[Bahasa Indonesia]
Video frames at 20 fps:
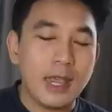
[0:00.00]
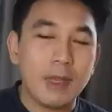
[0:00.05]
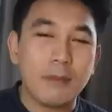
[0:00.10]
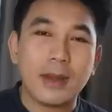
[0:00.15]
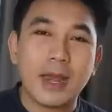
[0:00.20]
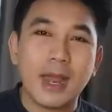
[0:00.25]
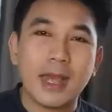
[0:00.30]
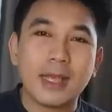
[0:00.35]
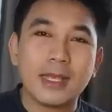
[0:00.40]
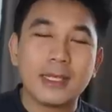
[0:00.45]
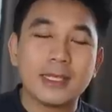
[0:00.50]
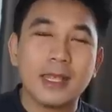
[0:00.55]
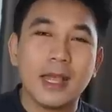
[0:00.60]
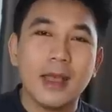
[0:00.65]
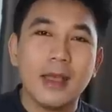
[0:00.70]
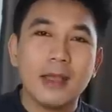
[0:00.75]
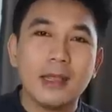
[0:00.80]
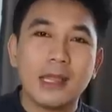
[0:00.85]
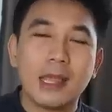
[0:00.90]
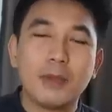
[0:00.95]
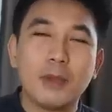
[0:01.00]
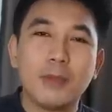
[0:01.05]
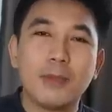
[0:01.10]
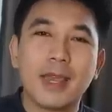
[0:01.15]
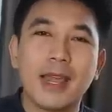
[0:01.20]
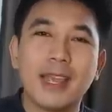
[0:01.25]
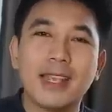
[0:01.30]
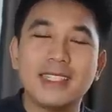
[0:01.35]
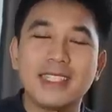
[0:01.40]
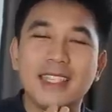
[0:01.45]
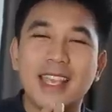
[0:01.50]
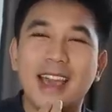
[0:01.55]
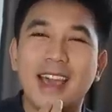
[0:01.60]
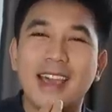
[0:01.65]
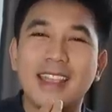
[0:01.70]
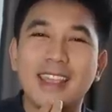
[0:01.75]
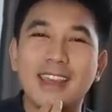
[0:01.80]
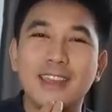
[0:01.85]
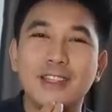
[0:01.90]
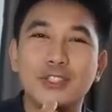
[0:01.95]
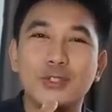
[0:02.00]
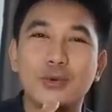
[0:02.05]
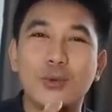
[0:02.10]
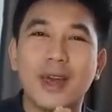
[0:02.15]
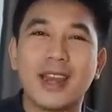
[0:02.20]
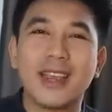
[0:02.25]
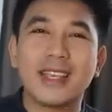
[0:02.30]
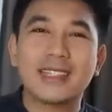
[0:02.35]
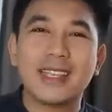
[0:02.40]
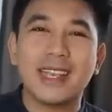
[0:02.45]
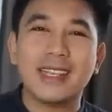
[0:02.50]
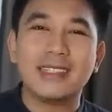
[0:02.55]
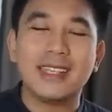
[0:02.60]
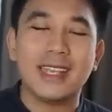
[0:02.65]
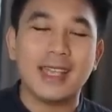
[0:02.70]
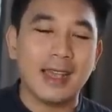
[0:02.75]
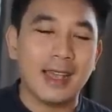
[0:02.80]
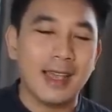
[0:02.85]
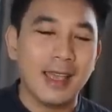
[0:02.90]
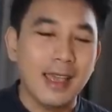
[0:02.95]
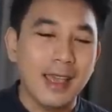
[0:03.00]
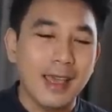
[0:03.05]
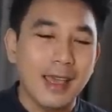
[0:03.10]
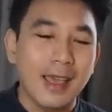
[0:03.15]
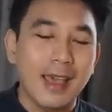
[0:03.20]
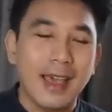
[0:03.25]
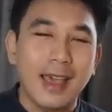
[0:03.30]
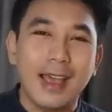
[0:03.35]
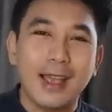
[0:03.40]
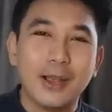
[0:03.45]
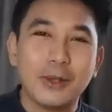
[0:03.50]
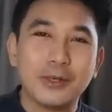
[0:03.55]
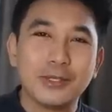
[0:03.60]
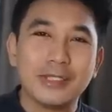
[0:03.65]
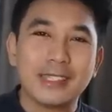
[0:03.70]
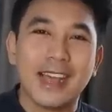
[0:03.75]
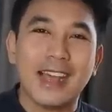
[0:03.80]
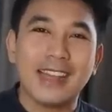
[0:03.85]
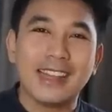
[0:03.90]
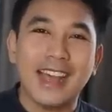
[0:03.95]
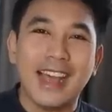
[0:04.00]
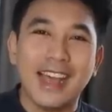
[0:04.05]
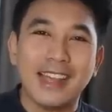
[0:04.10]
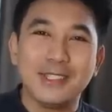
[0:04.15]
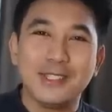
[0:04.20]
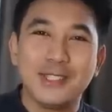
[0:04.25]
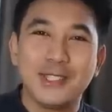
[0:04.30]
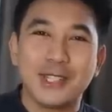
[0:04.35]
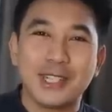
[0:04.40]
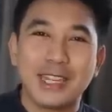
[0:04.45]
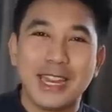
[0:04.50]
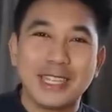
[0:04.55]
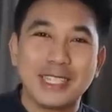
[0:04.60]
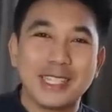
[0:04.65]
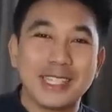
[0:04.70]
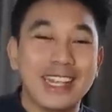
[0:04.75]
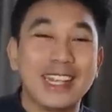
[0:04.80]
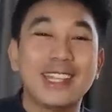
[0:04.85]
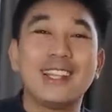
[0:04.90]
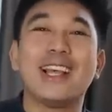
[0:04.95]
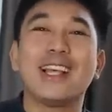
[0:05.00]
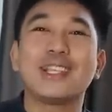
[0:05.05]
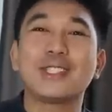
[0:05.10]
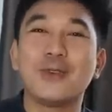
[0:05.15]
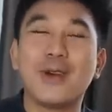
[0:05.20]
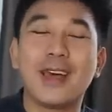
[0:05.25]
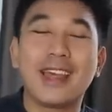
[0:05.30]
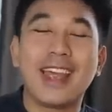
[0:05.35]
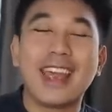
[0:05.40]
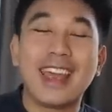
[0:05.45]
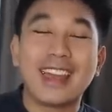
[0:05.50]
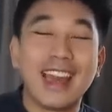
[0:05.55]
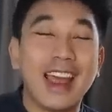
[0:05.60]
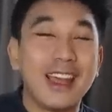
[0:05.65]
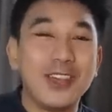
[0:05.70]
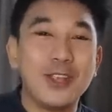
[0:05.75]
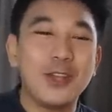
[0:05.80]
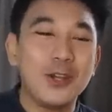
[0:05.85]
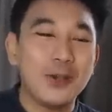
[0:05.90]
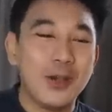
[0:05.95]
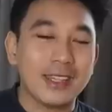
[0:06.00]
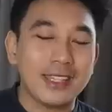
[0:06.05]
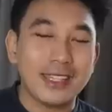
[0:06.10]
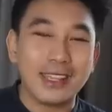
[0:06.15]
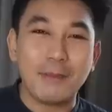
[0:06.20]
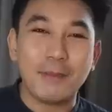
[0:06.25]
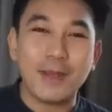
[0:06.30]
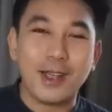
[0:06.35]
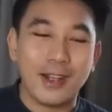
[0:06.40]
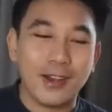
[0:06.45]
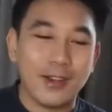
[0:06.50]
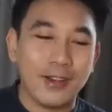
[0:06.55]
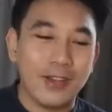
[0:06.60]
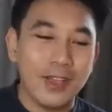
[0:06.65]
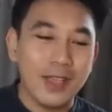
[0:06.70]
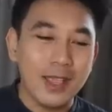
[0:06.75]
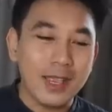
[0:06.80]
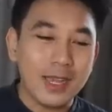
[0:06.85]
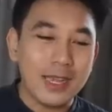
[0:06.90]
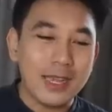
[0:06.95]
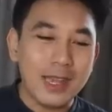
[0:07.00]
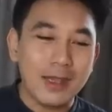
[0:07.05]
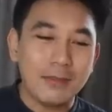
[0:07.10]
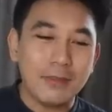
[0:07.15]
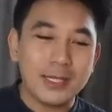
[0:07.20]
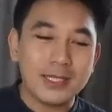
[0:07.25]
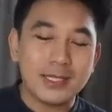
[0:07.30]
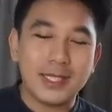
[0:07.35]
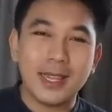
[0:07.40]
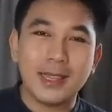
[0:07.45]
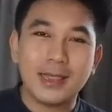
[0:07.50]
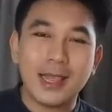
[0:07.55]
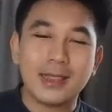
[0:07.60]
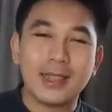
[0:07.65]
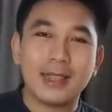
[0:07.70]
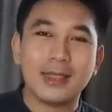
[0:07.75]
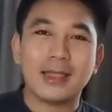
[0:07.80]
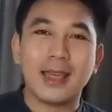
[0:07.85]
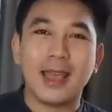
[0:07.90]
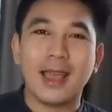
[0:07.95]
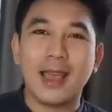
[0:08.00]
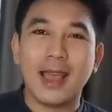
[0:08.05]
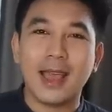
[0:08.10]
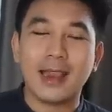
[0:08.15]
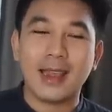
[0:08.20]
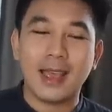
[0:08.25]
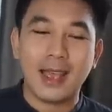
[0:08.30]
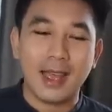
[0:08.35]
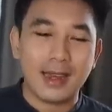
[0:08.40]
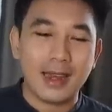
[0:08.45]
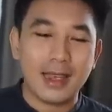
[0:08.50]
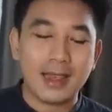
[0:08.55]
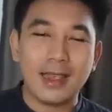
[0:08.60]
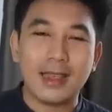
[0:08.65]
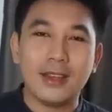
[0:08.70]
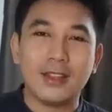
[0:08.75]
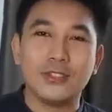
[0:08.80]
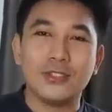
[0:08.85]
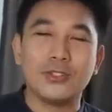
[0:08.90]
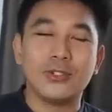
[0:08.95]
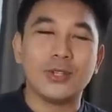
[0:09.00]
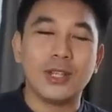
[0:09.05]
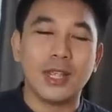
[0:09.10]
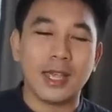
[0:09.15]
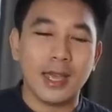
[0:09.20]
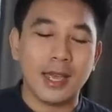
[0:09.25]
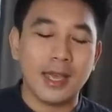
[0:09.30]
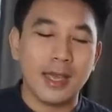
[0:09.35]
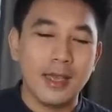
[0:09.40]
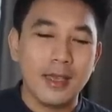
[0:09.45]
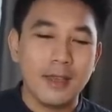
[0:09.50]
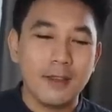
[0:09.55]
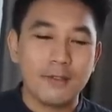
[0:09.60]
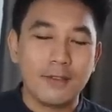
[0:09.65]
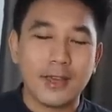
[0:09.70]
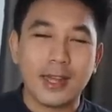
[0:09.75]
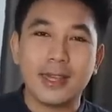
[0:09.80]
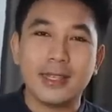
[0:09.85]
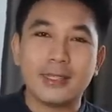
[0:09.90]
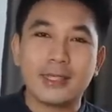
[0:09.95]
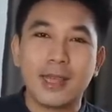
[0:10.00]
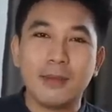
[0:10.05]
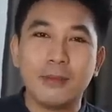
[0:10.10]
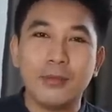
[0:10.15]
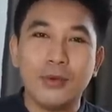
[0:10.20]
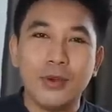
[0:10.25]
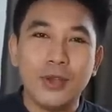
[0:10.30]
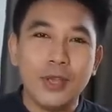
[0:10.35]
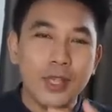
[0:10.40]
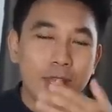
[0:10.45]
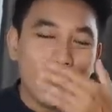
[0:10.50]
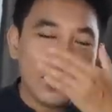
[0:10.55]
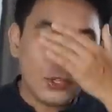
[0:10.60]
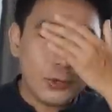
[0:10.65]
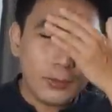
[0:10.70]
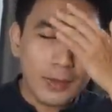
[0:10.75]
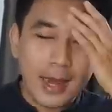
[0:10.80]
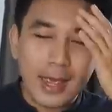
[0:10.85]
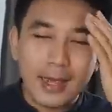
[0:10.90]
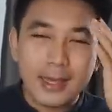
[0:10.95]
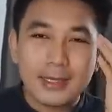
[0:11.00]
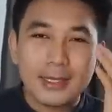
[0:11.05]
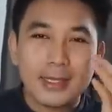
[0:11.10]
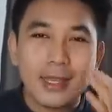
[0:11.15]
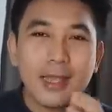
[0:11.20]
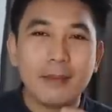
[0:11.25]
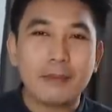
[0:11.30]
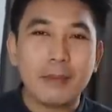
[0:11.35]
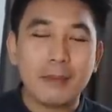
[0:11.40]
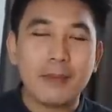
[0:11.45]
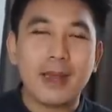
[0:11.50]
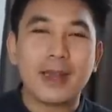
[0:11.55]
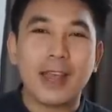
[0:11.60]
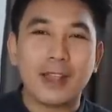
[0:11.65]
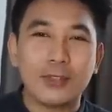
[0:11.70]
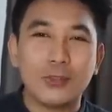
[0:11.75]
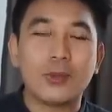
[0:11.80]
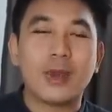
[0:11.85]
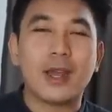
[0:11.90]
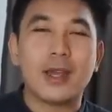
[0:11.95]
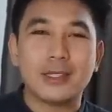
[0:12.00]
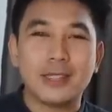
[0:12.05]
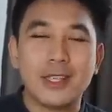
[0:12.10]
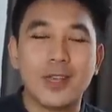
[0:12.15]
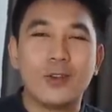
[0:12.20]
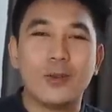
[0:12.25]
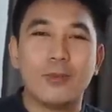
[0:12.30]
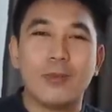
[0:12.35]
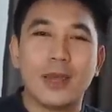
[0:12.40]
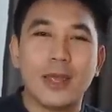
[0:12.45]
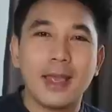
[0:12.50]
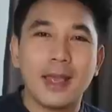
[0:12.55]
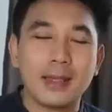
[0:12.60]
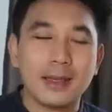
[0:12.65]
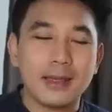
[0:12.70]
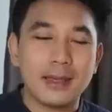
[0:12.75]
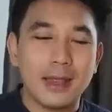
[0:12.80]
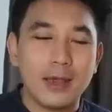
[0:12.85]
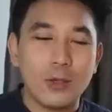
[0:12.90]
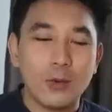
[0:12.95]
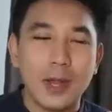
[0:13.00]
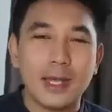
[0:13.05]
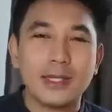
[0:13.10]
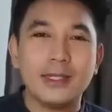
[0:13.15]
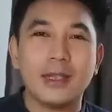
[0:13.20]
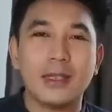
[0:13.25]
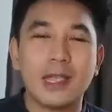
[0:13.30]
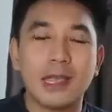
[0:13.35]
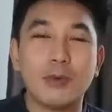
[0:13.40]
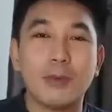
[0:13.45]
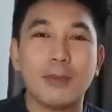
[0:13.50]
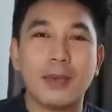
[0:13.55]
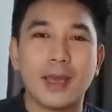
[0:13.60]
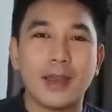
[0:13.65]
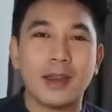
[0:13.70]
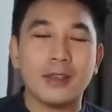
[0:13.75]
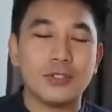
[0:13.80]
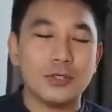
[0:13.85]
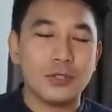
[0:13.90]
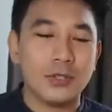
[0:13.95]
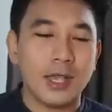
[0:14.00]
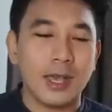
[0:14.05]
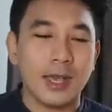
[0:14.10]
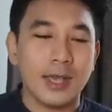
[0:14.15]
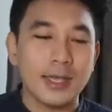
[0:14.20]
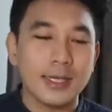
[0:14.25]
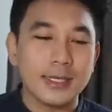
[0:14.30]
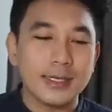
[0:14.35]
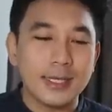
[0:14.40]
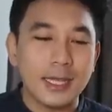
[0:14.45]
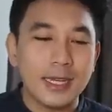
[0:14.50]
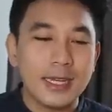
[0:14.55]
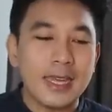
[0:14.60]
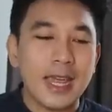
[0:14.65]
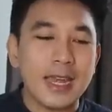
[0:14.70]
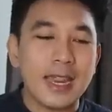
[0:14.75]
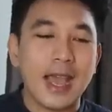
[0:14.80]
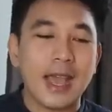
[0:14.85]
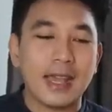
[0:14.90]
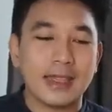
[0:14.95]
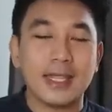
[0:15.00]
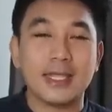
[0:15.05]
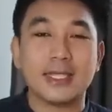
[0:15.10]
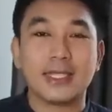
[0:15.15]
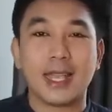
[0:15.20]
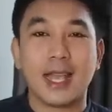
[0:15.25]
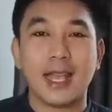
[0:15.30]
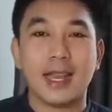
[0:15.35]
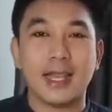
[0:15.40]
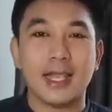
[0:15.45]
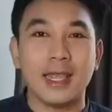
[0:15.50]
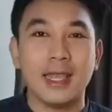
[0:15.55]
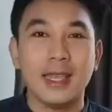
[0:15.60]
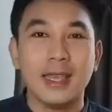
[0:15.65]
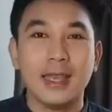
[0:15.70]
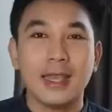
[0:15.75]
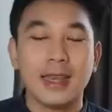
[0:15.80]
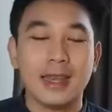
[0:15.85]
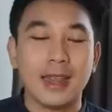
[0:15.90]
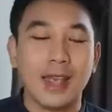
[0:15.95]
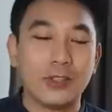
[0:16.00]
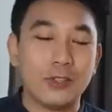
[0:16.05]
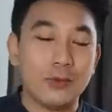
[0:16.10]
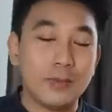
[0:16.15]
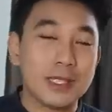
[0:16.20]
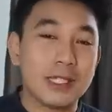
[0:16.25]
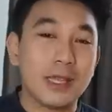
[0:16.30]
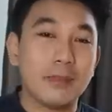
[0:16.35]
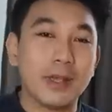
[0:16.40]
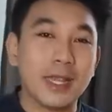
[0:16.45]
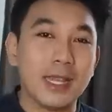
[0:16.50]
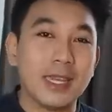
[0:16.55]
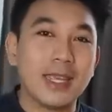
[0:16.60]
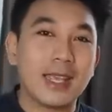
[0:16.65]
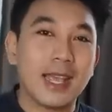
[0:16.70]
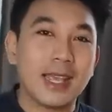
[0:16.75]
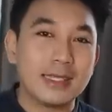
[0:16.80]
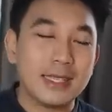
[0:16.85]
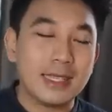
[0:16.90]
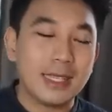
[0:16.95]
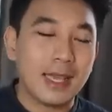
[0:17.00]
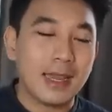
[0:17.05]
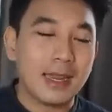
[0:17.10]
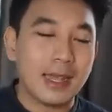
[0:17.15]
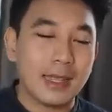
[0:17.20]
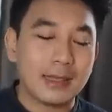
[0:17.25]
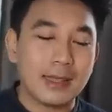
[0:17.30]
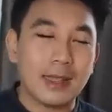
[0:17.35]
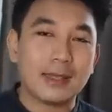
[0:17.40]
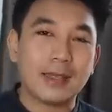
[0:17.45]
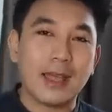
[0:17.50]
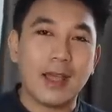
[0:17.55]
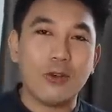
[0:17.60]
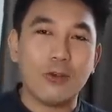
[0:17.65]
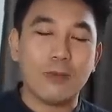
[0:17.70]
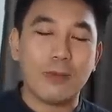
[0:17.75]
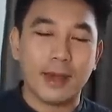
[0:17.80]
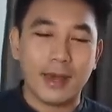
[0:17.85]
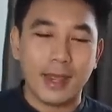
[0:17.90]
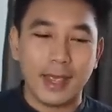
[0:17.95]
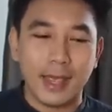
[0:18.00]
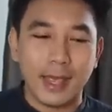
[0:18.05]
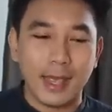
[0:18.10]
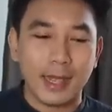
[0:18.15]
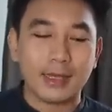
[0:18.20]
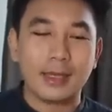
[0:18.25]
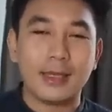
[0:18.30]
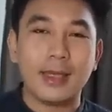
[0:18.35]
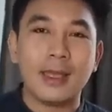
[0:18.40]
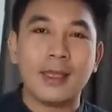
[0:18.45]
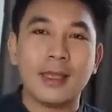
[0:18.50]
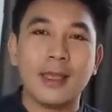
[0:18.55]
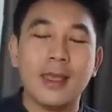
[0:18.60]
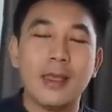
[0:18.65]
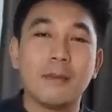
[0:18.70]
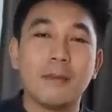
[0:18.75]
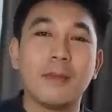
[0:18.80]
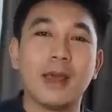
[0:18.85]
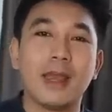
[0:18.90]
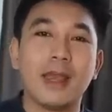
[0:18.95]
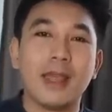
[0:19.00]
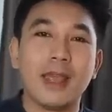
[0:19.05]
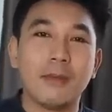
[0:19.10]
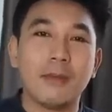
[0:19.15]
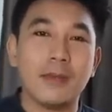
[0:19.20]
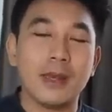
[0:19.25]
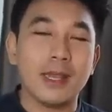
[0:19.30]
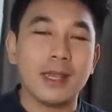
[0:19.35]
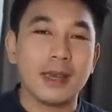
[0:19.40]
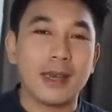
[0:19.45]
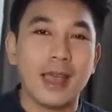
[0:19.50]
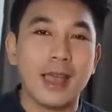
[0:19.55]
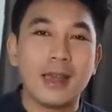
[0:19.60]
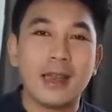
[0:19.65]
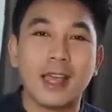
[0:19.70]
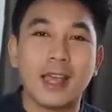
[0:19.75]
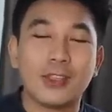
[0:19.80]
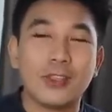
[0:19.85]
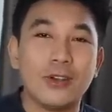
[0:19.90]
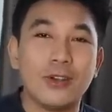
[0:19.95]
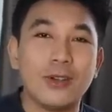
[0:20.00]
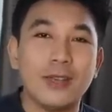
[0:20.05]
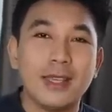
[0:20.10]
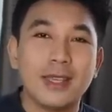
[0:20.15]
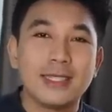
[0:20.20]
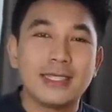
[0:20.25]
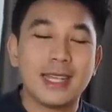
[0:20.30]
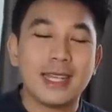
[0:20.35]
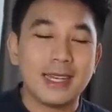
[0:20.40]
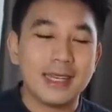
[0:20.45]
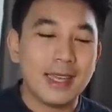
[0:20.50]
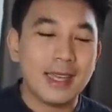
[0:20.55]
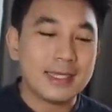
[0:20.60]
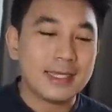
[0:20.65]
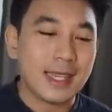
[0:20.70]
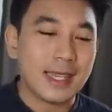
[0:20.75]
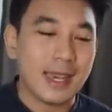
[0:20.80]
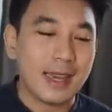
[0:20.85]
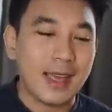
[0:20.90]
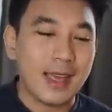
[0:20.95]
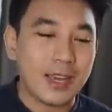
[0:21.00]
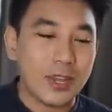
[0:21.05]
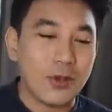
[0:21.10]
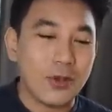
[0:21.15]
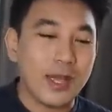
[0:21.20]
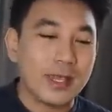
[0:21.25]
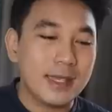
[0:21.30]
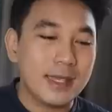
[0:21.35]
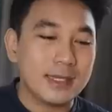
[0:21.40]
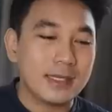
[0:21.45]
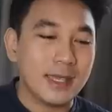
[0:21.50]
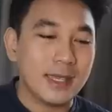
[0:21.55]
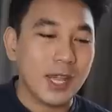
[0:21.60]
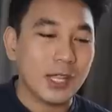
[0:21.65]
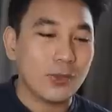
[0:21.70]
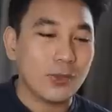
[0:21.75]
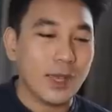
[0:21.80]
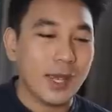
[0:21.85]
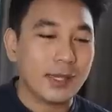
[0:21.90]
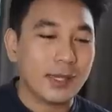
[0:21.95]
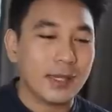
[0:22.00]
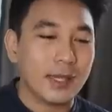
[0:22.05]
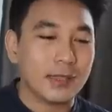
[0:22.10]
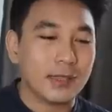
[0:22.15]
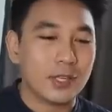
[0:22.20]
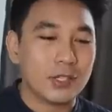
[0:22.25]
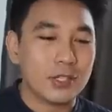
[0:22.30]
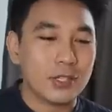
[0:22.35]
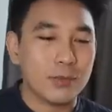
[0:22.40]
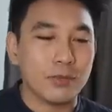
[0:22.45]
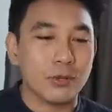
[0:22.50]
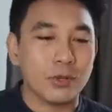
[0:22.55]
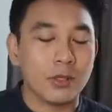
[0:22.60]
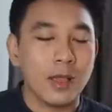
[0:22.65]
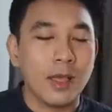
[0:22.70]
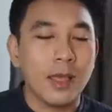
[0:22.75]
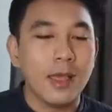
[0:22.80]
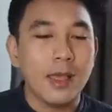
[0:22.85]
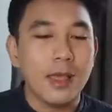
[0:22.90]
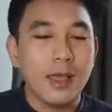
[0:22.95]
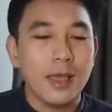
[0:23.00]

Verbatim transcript: dia menangis, tapi menangisnya hanya di suara saja yang aku sangat hancur dan gitulah suara kayak radio doang. Tetapi kalau dia bercerita tentang anak-anaknya dan juga Ferdi Sambo, itu menangisnya memang natural sih aku melihat, jadi wajahnya memerah juga. Jadi dari hati sekali. Nah itu bisa mengindikasikan kita tahu mana yang acting, mana yang beneran atau sekedar skenario aja sih atau acting tersebut.